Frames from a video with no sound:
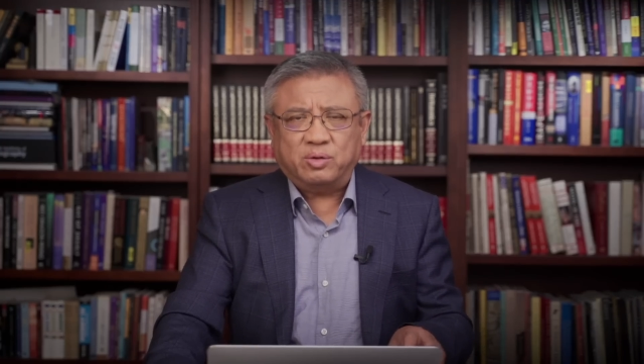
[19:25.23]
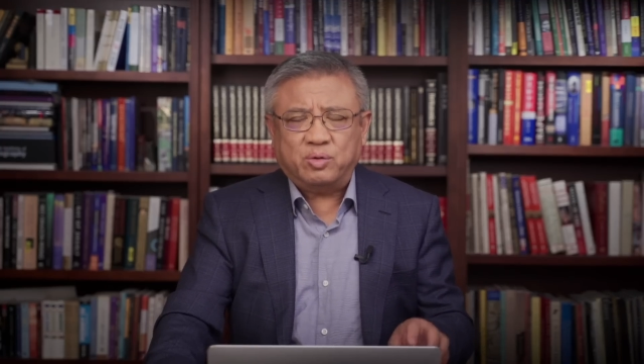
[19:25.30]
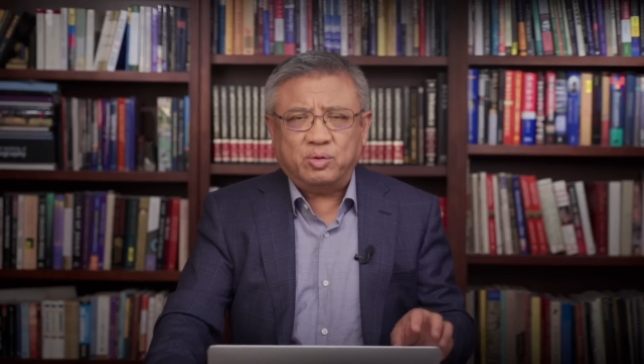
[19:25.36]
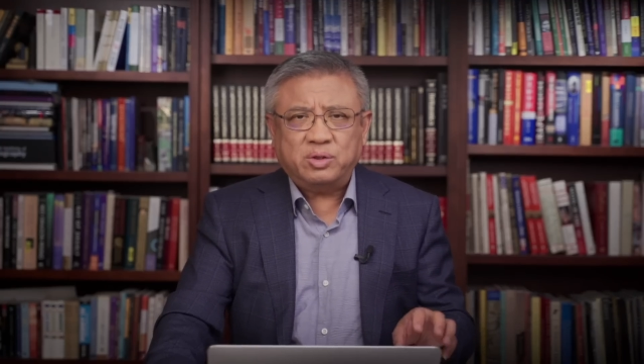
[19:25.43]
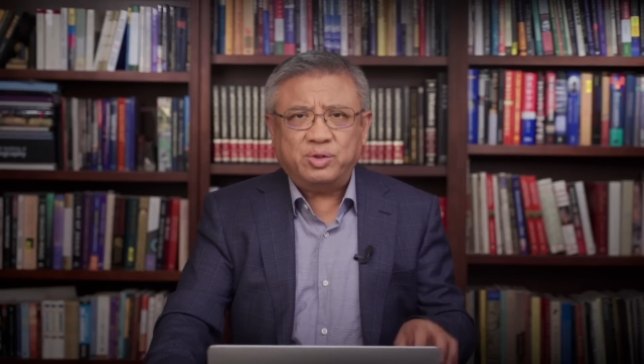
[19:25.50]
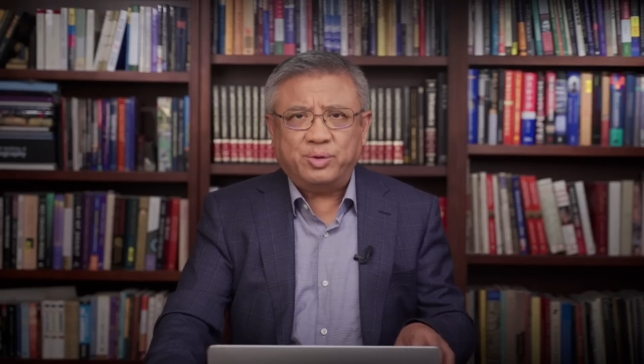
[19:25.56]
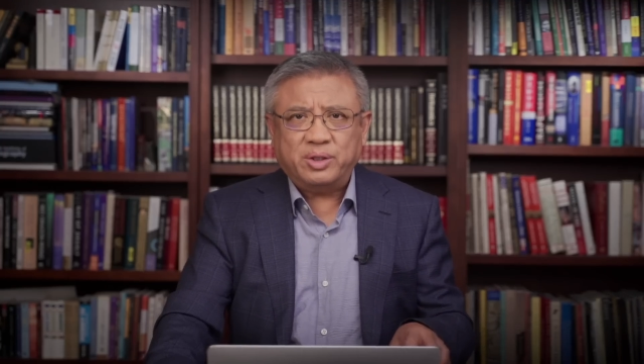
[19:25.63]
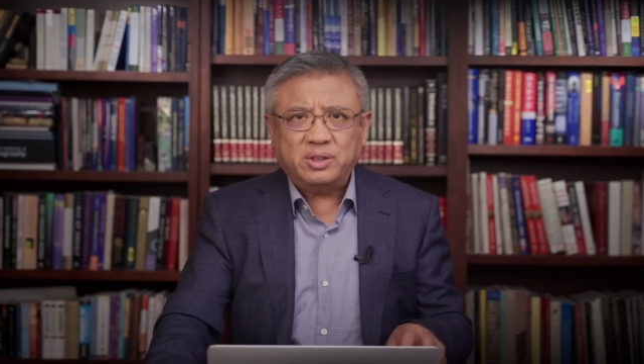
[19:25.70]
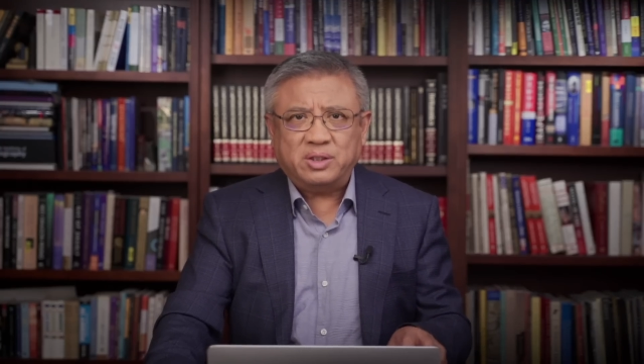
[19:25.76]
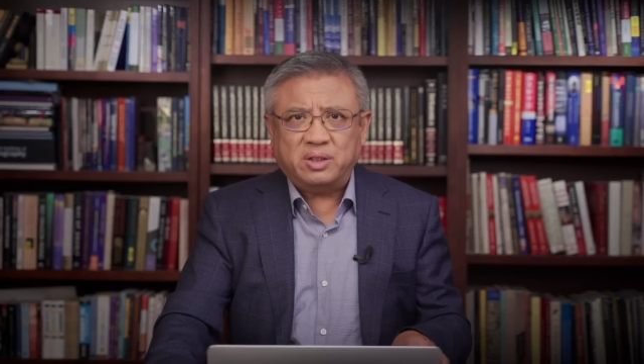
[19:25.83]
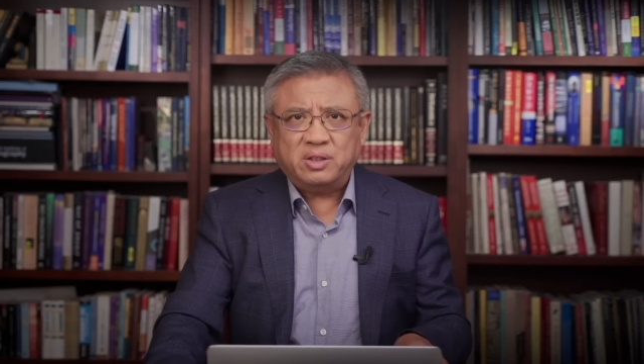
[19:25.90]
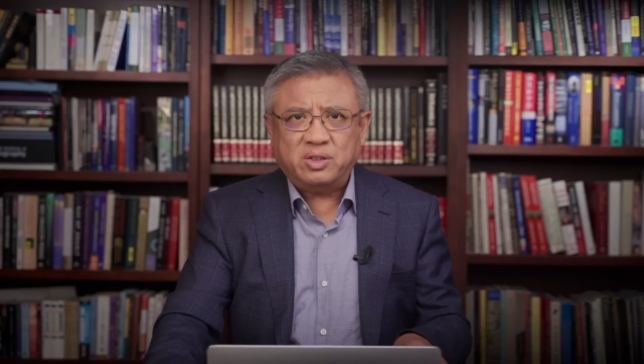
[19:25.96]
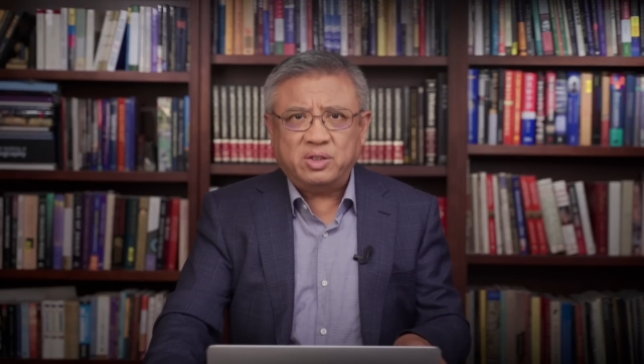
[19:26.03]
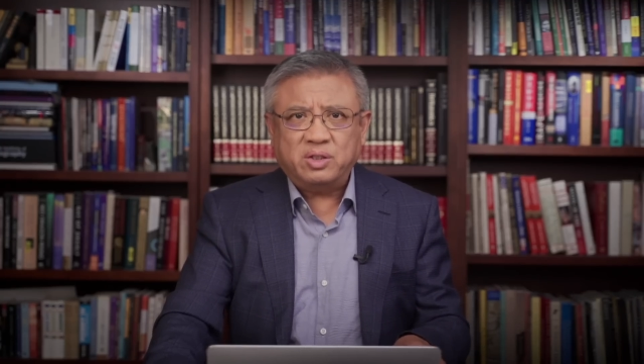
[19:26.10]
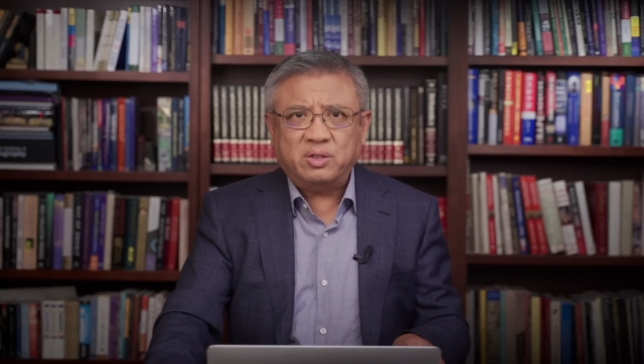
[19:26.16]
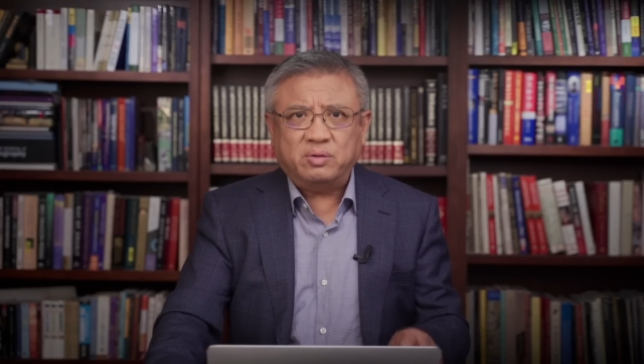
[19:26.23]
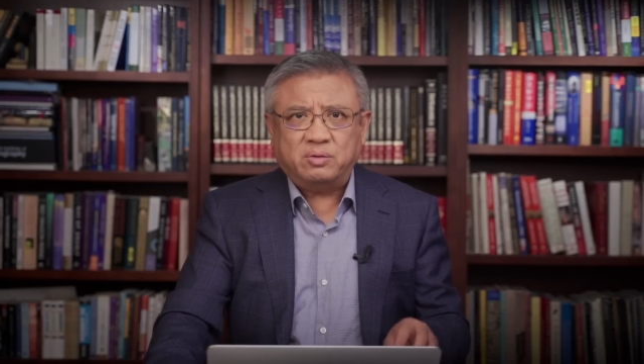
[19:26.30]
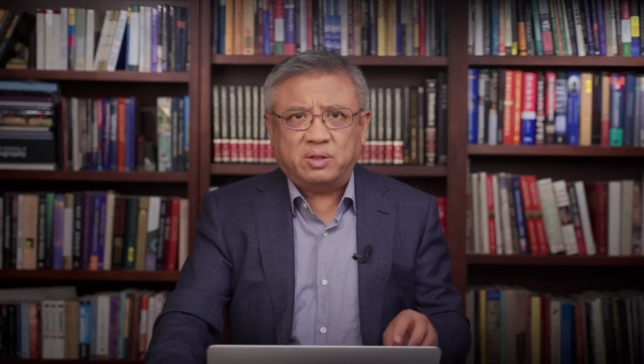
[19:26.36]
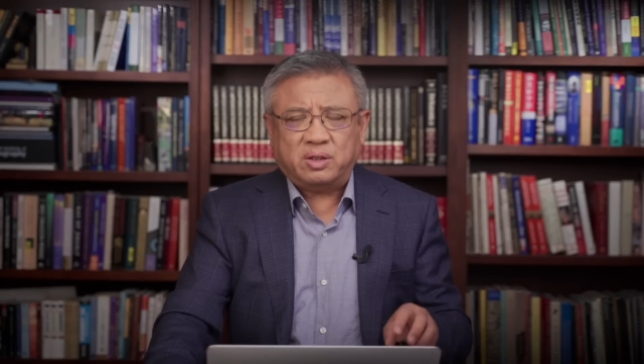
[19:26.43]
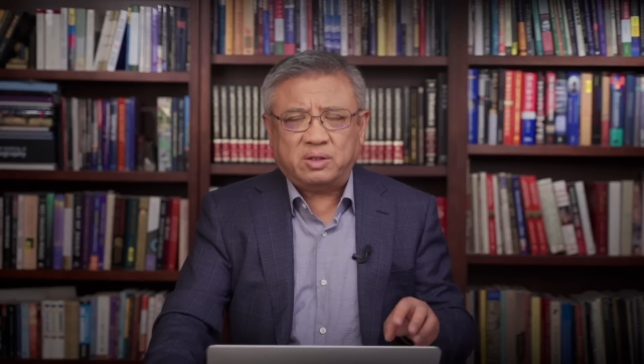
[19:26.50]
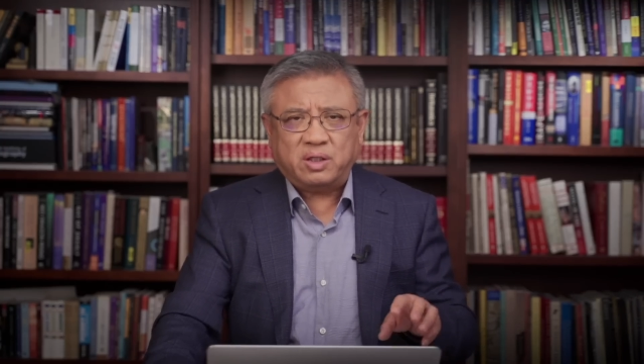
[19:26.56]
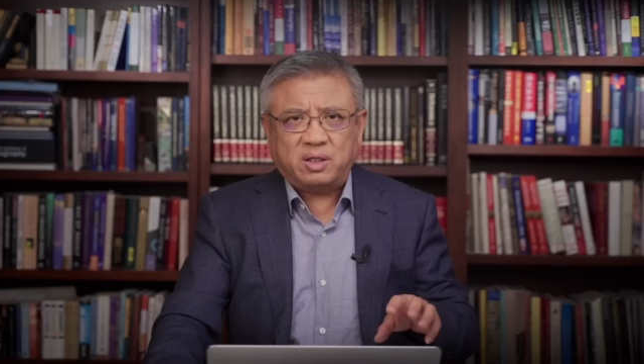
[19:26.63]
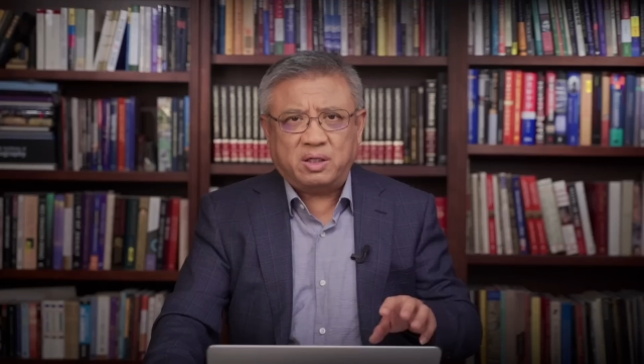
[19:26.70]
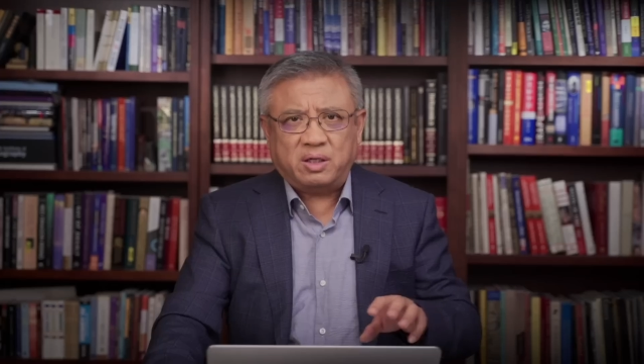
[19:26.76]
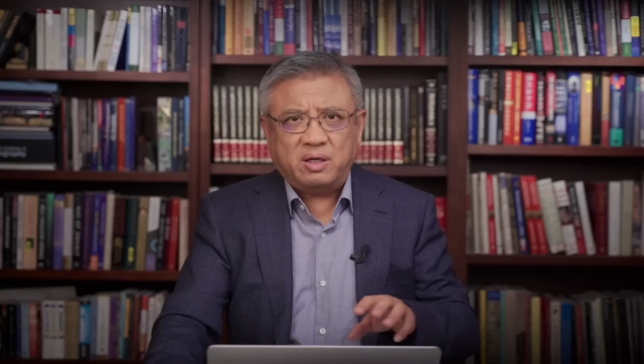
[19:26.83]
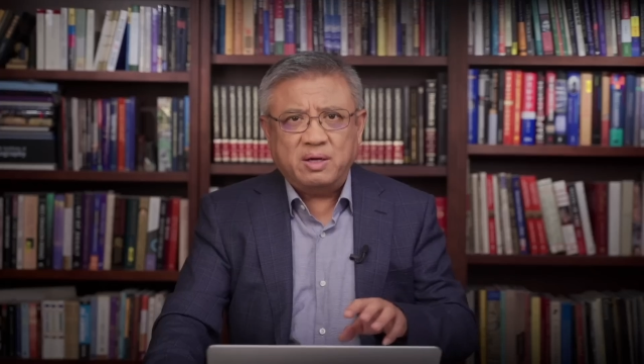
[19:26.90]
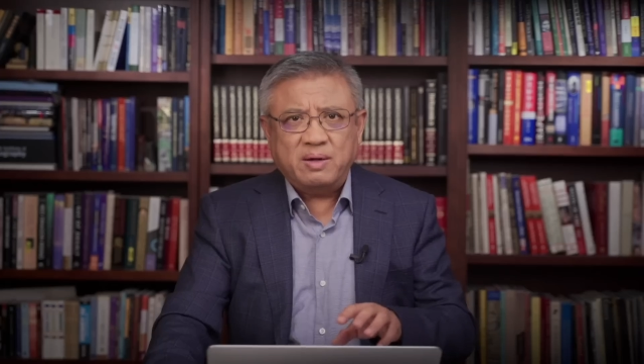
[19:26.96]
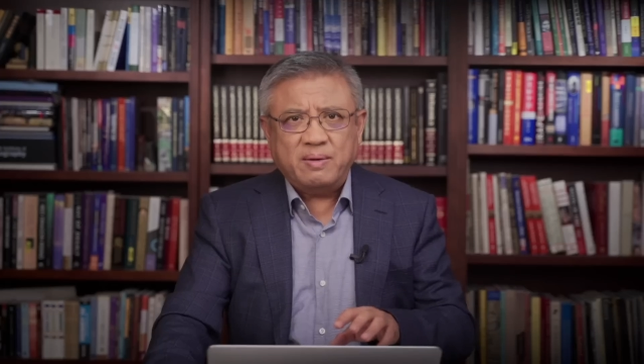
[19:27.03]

国际原子能机构的这个